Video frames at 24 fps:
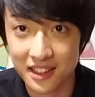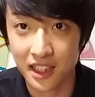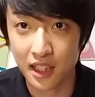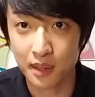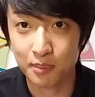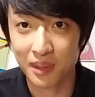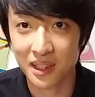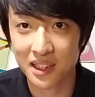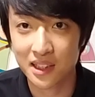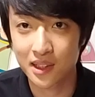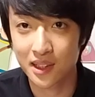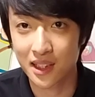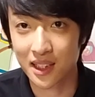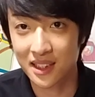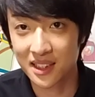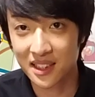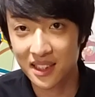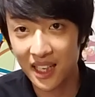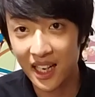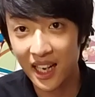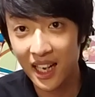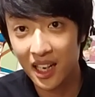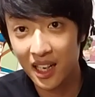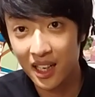じゃあまずです
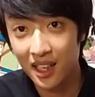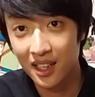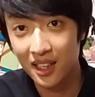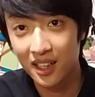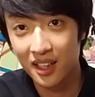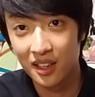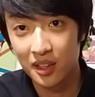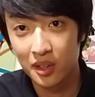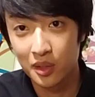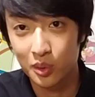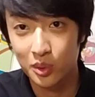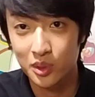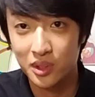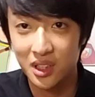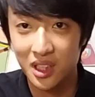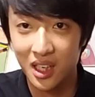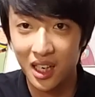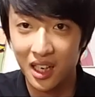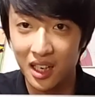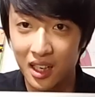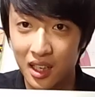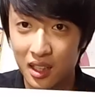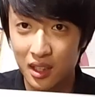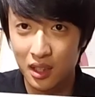ね、こち
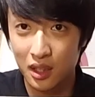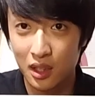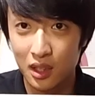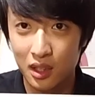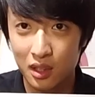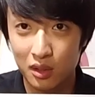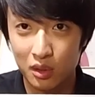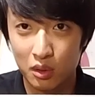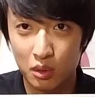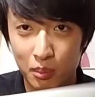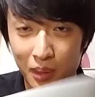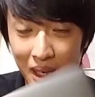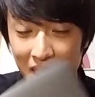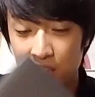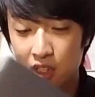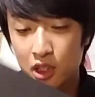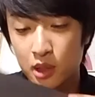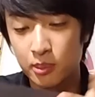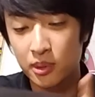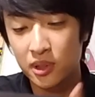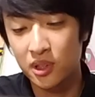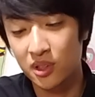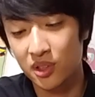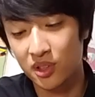ら、
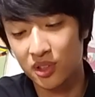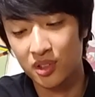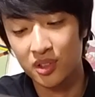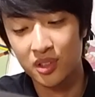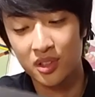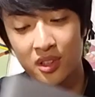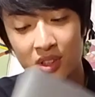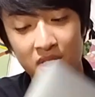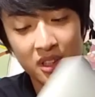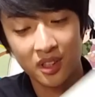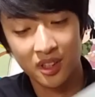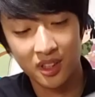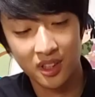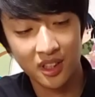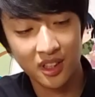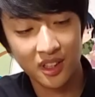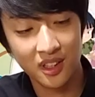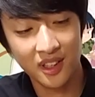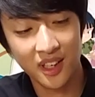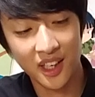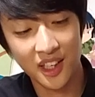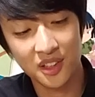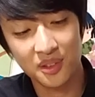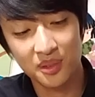MacBook
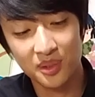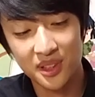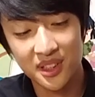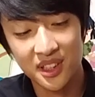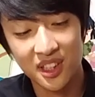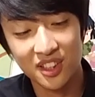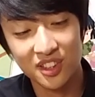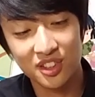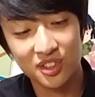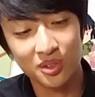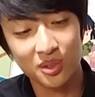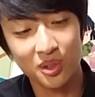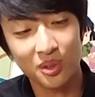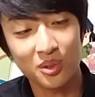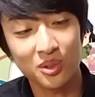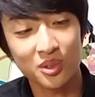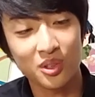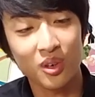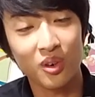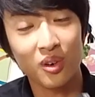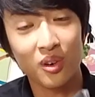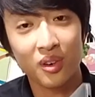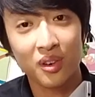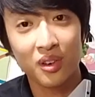Late にせんじゅうろく
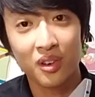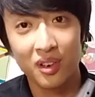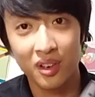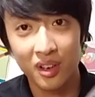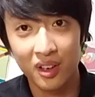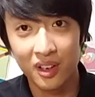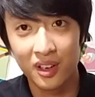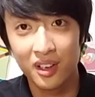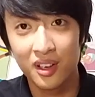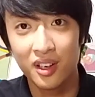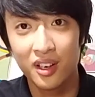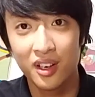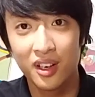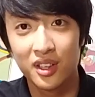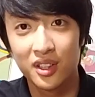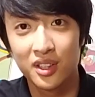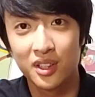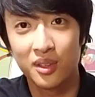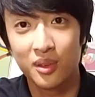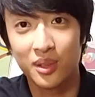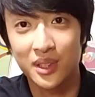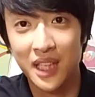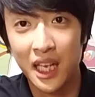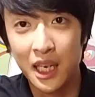の
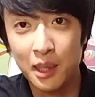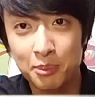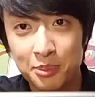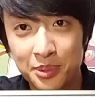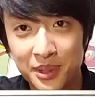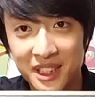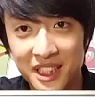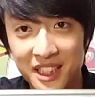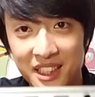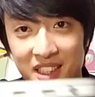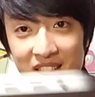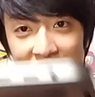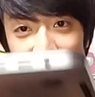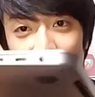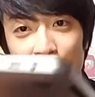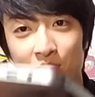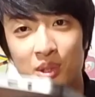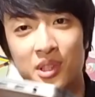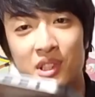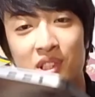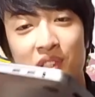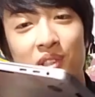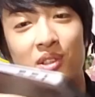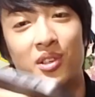タイプシーよん
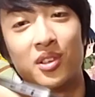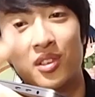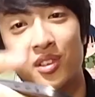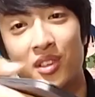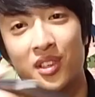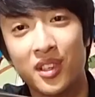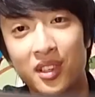つの